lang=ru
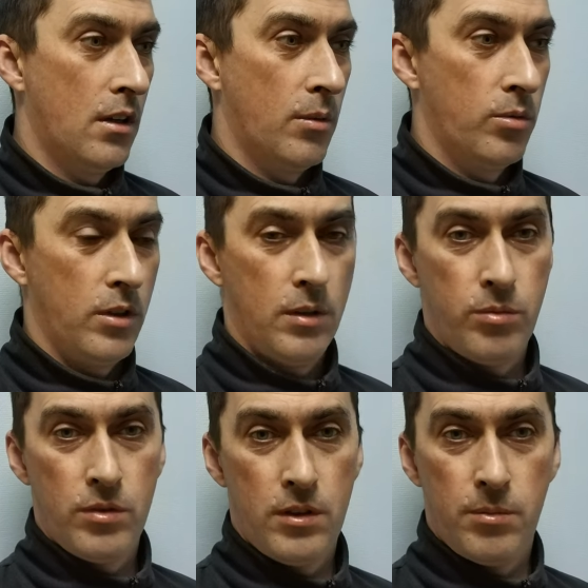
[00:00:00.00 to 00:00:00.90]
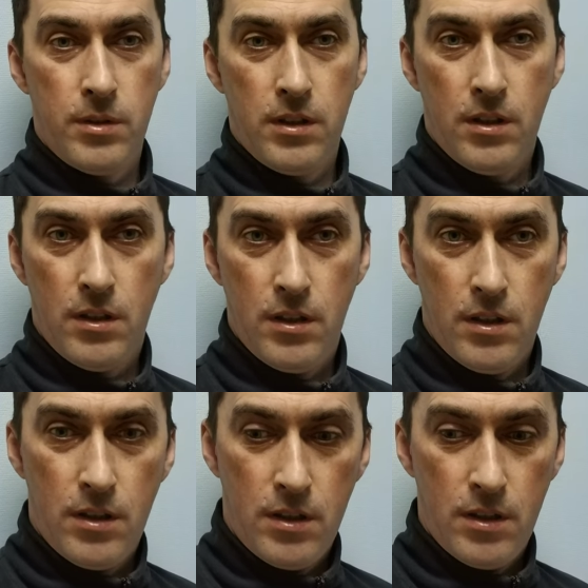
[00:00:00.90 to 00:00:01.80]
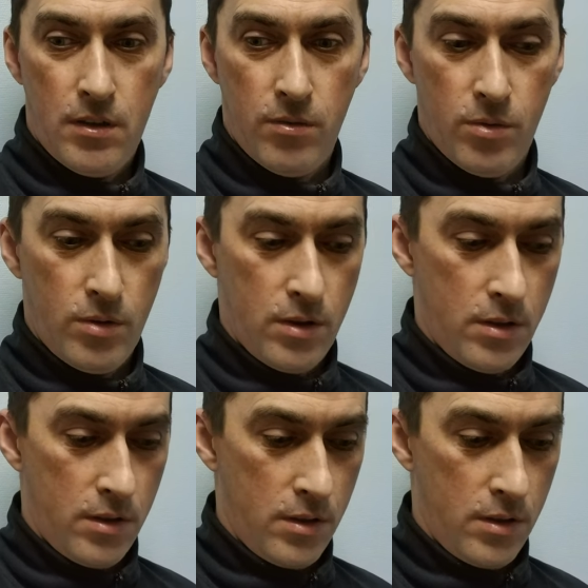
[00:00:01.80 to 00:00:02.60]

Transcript: Кому-то это будет неприятно. Вот.